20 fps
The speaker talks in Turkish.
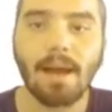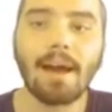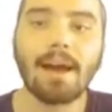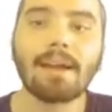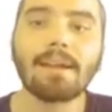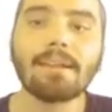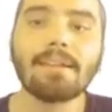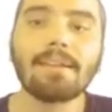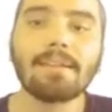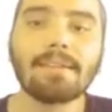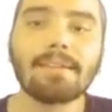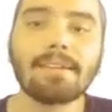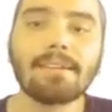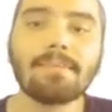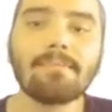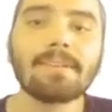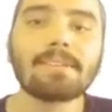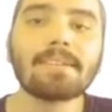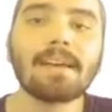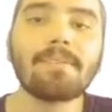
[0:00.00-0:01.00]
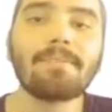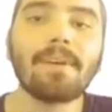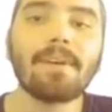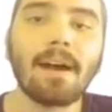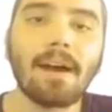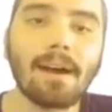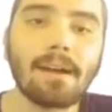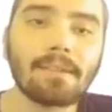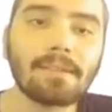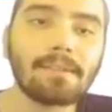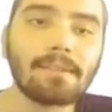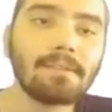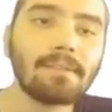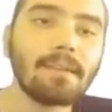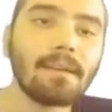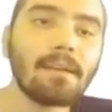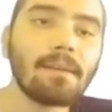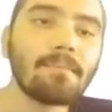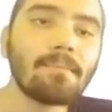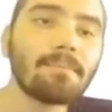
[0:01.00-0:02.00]
Aralarındaki mesafe
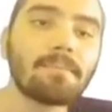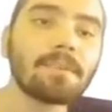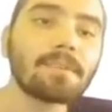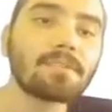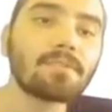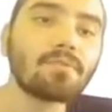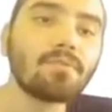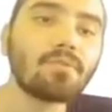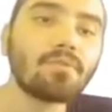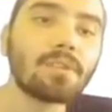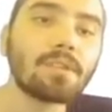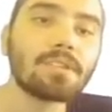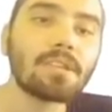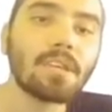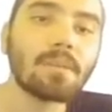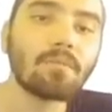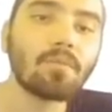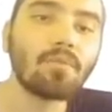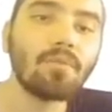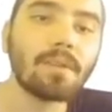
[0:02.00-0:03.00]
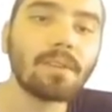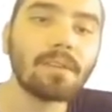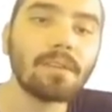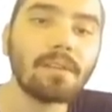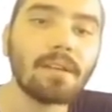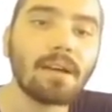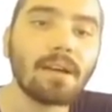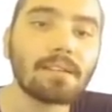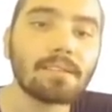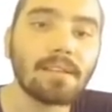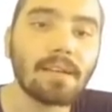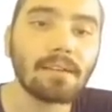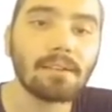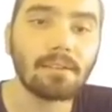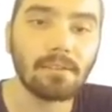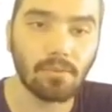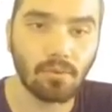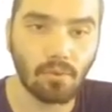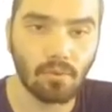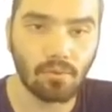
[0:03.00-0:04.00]
arttığında biz kütle çekim kuvvetinin
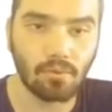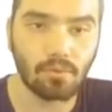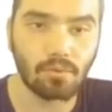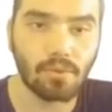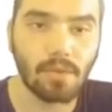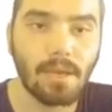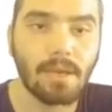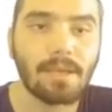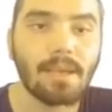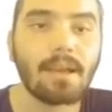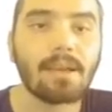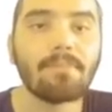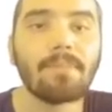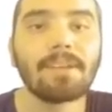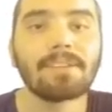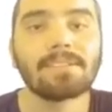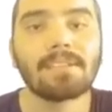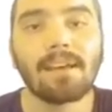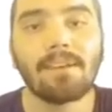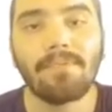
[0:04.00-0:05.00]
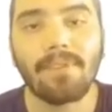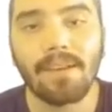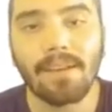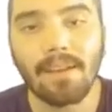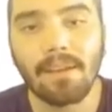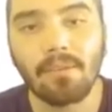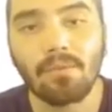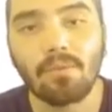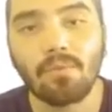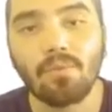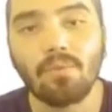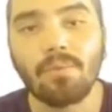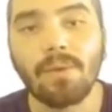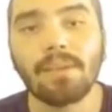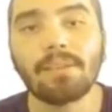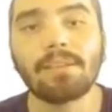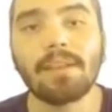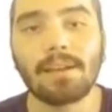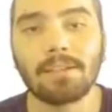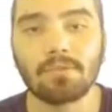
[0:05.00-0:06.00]
azaldığını görürüz. Yani mesafe ile
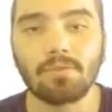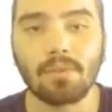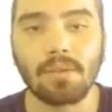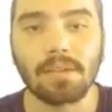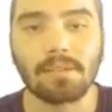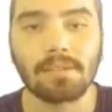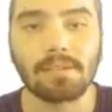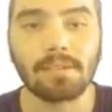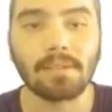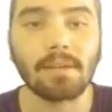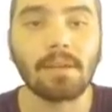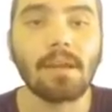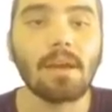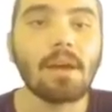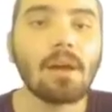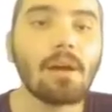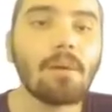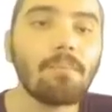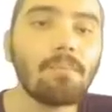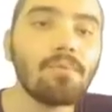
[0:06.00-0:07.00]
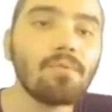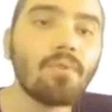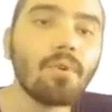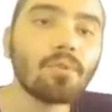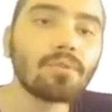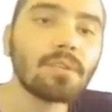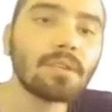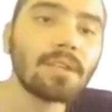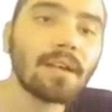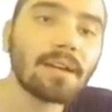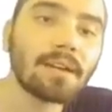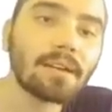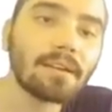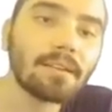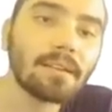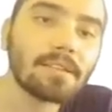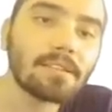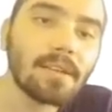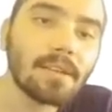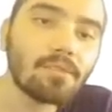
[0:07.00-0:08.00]
kuvvet ters orantılı. Bu noktada
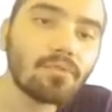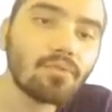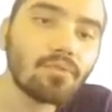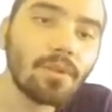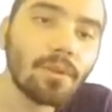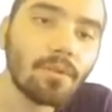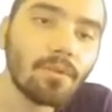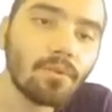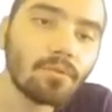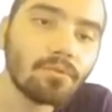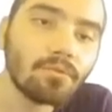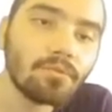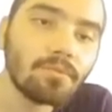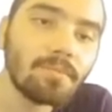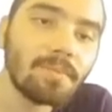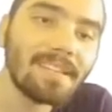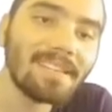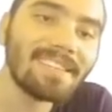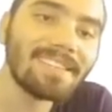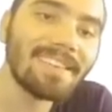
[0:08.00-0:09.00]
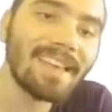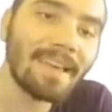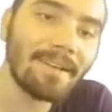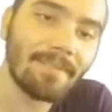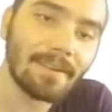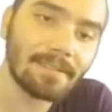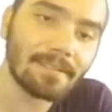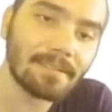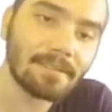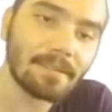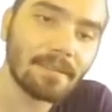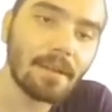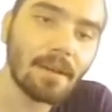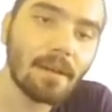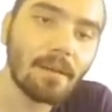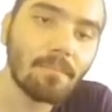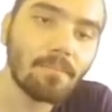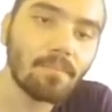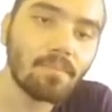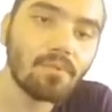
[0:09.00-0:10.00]
arkadaşlar şurada gördüğünüz bir G var.
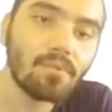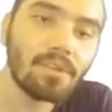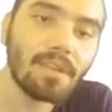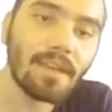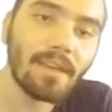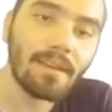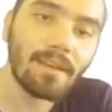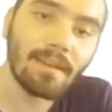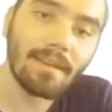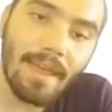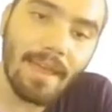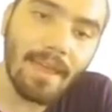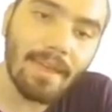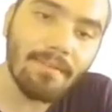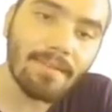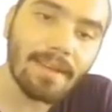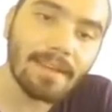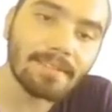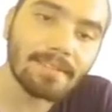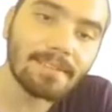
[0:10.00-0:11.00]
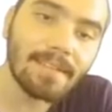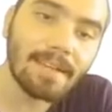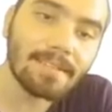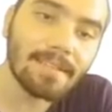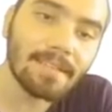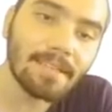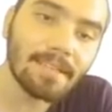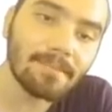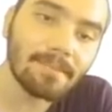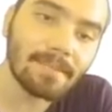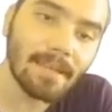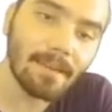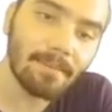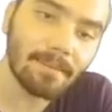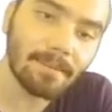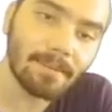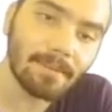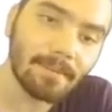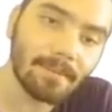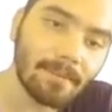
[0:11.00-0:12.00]
Bu G evrensel çekim
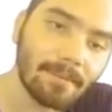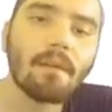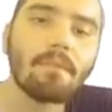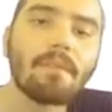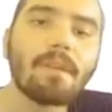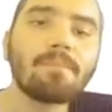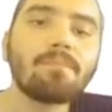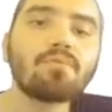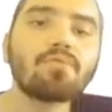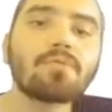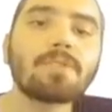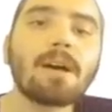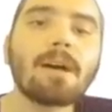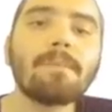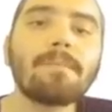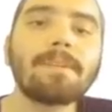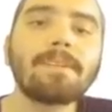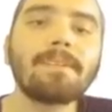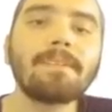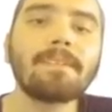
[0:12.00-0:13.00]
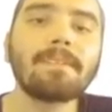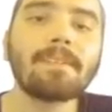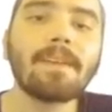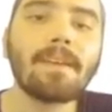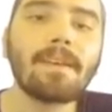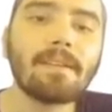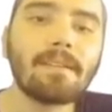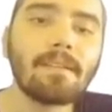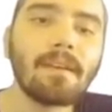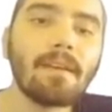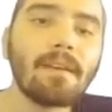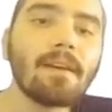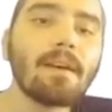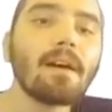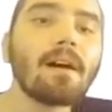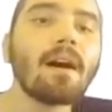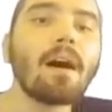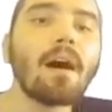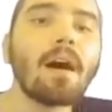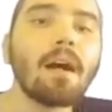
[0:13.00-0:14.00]
sabiti. Ve bu sabitin değeri de
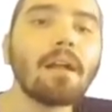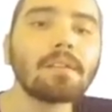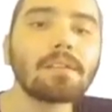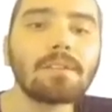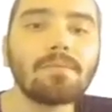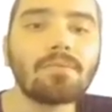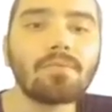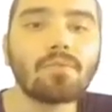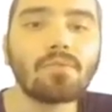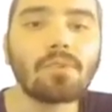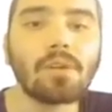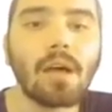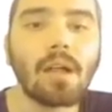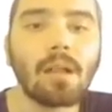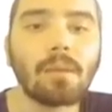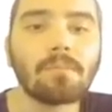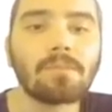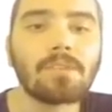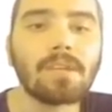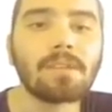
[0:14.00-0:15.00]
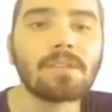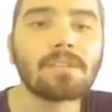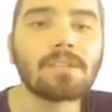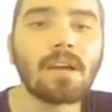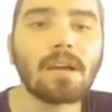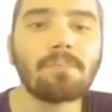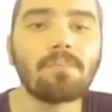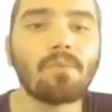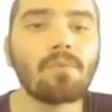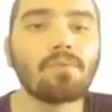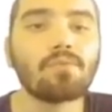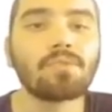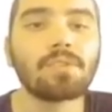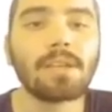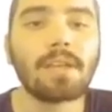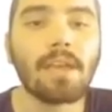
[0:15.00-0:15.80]
6,67 çarpı 10 üzeri